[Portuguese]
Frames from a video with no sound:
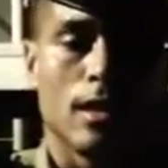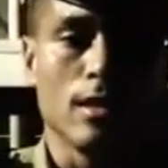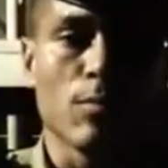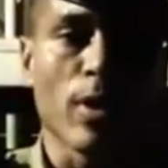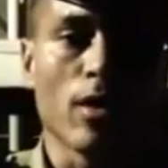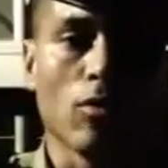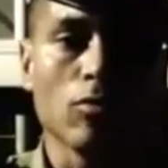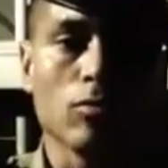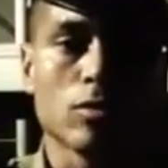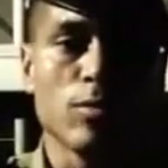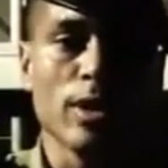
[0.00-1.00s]
empenhou
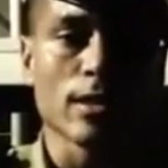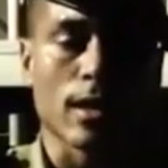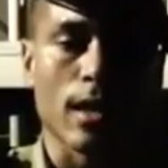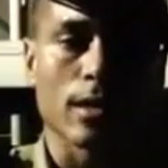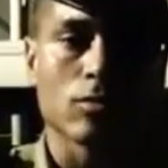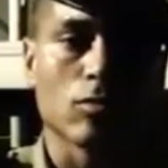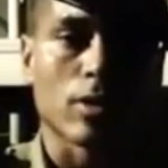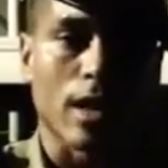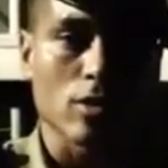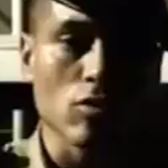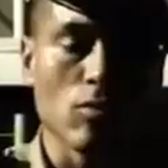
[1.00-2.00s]
os militares do
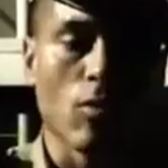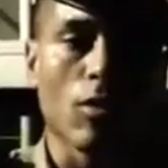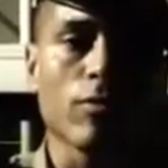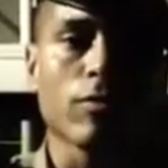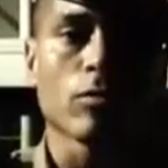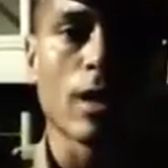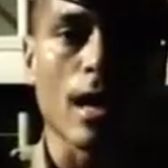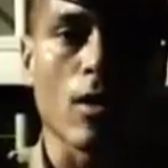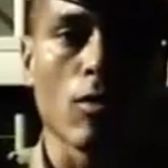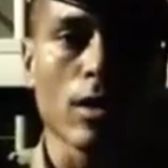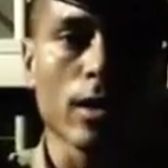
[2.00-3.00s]
Tático Móvel, da
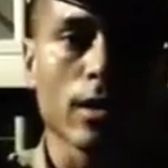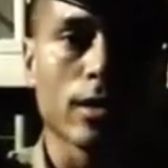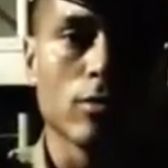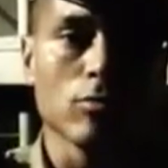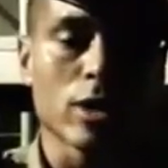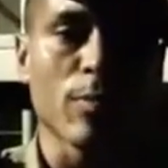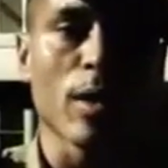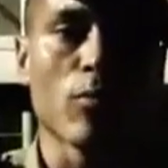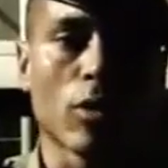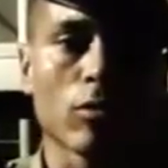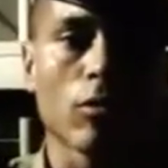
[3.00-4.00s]
Roca e do
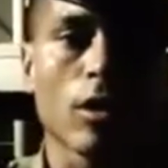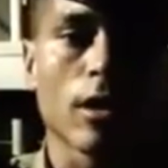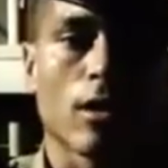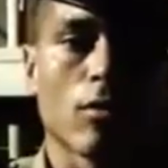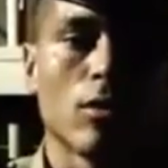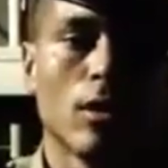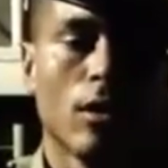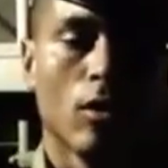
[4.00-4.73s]
GPMOR no local,